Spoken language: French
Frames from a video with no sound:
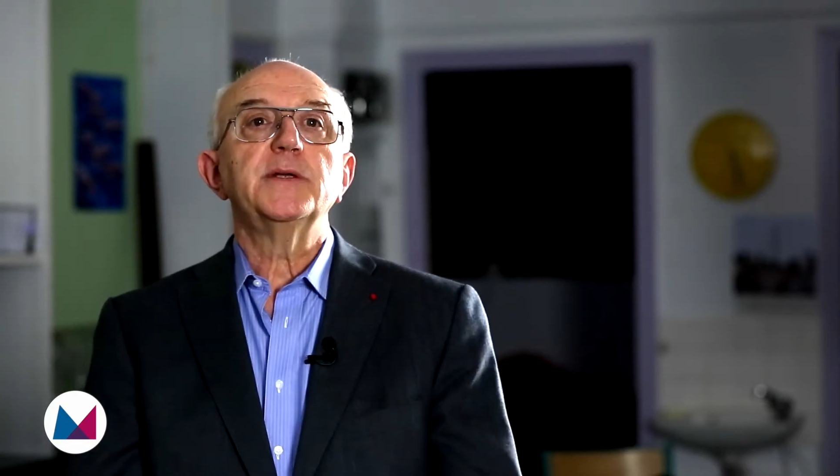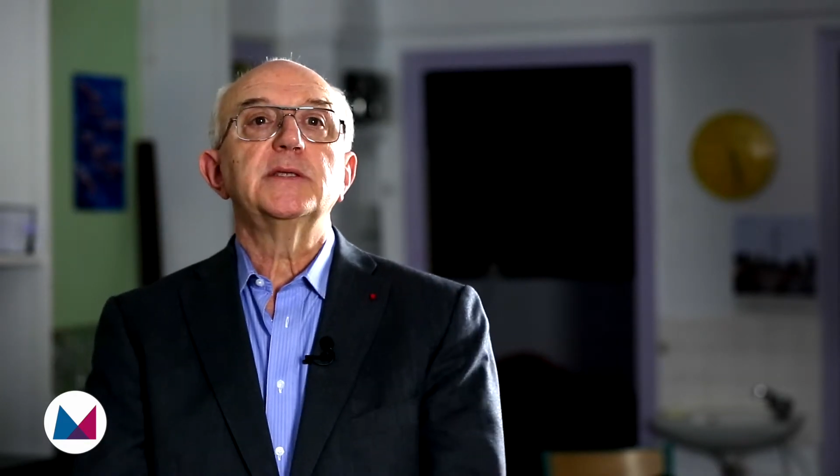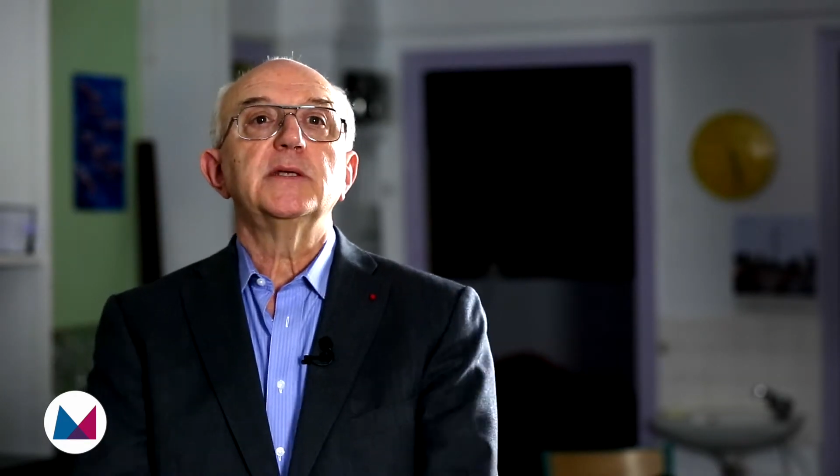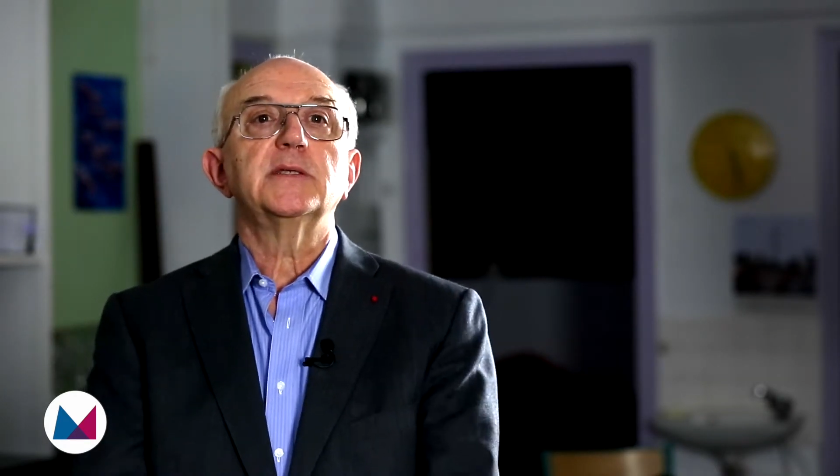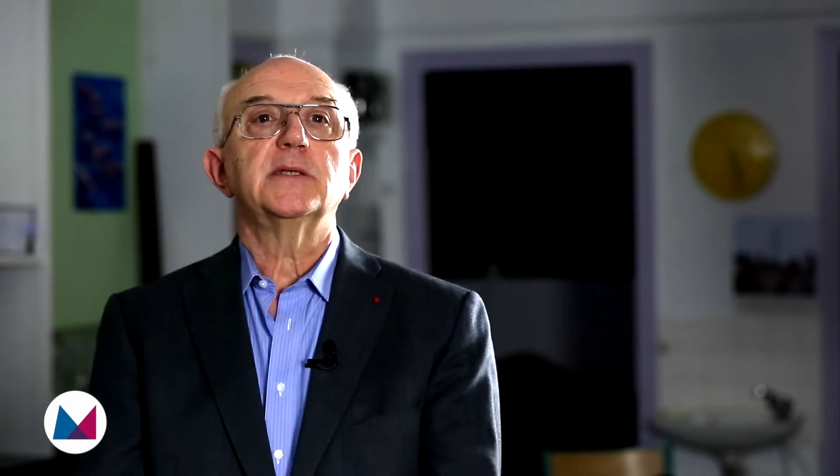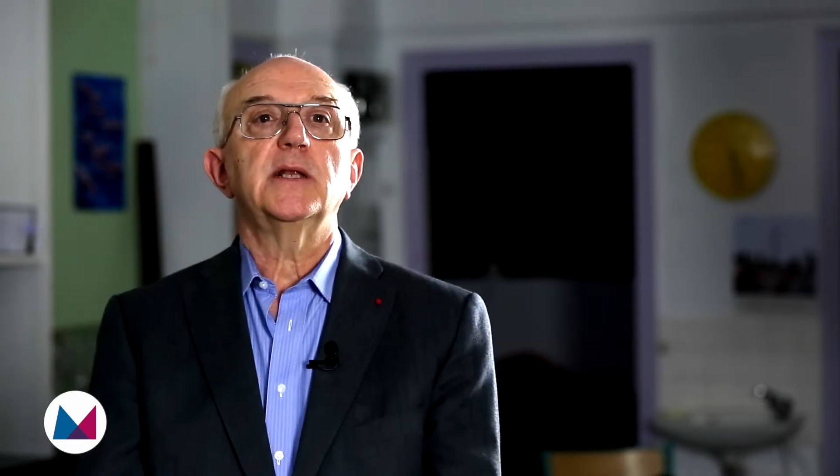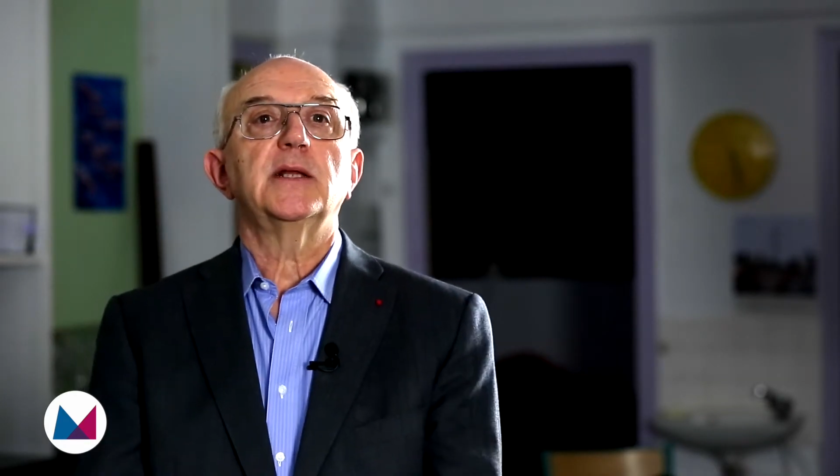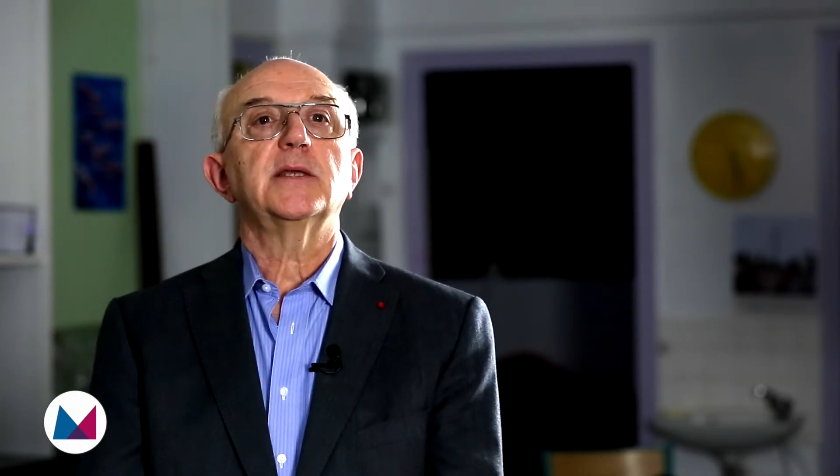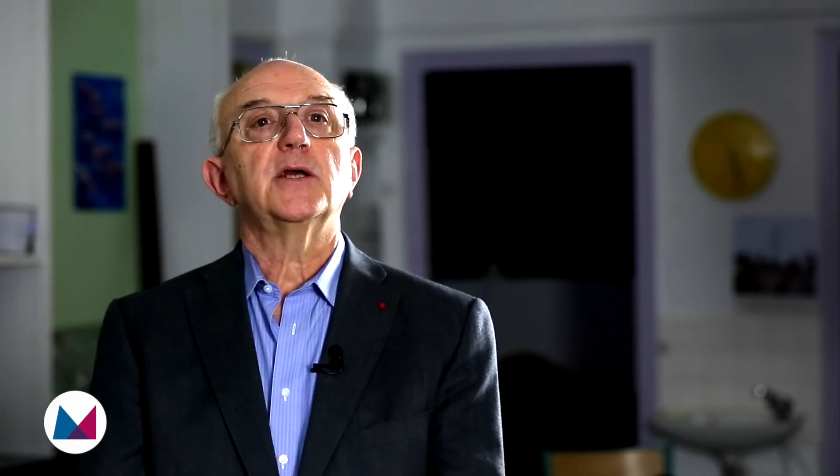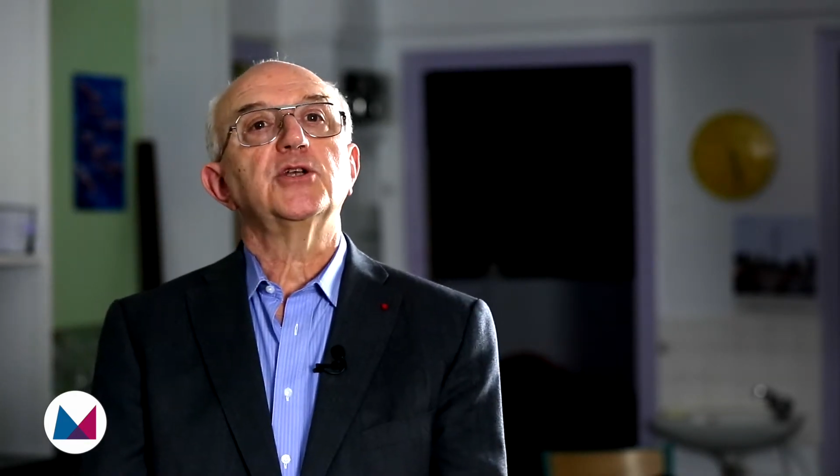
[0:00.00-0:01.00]
métier, c'est
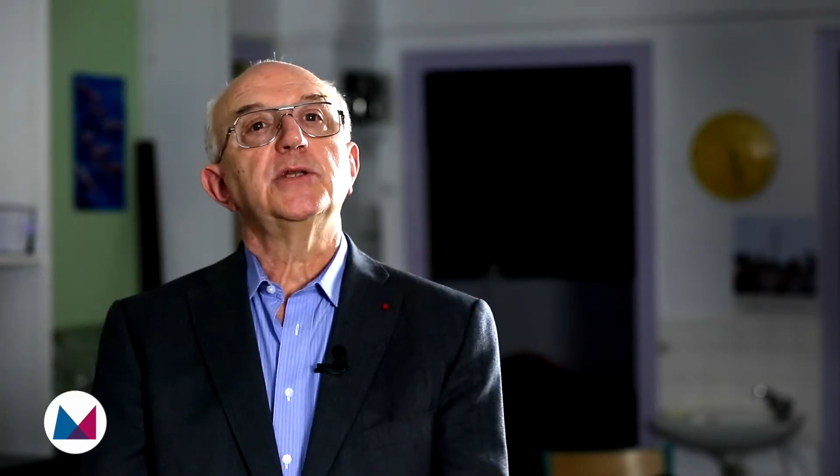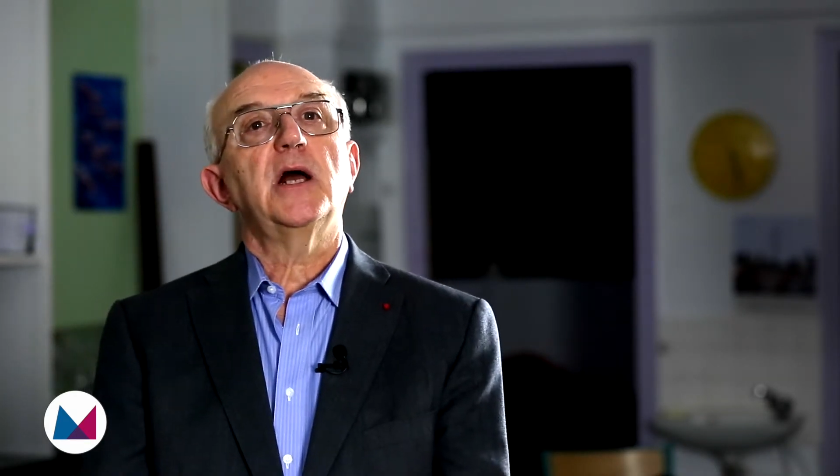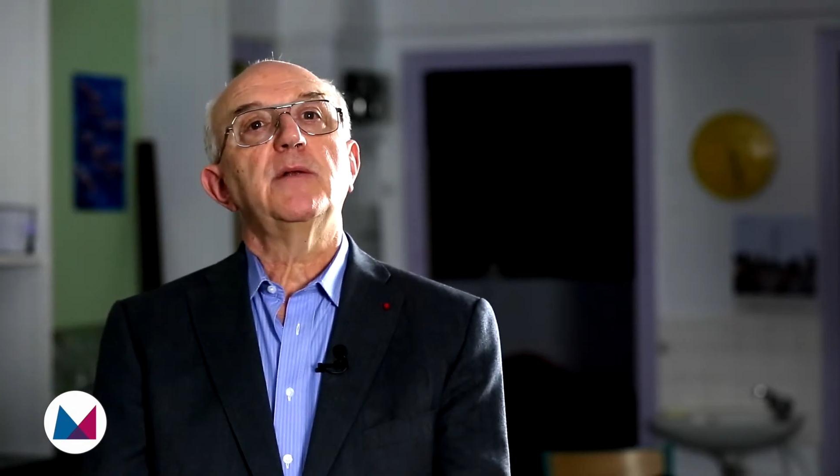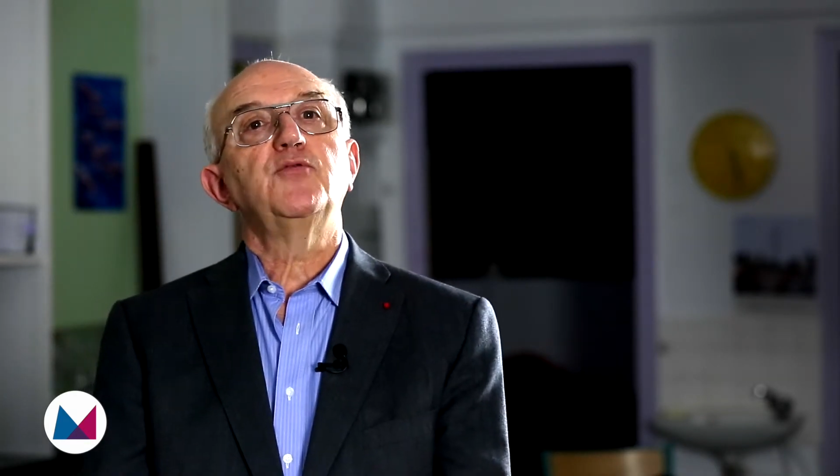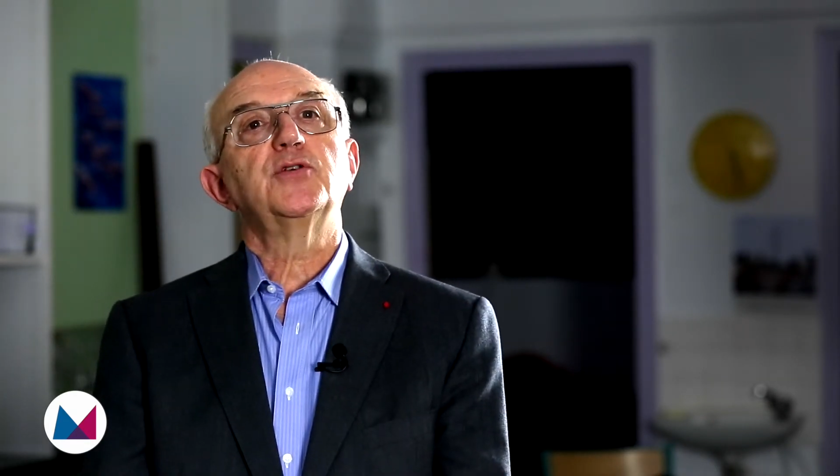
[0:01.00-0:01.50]
l'intérêt général,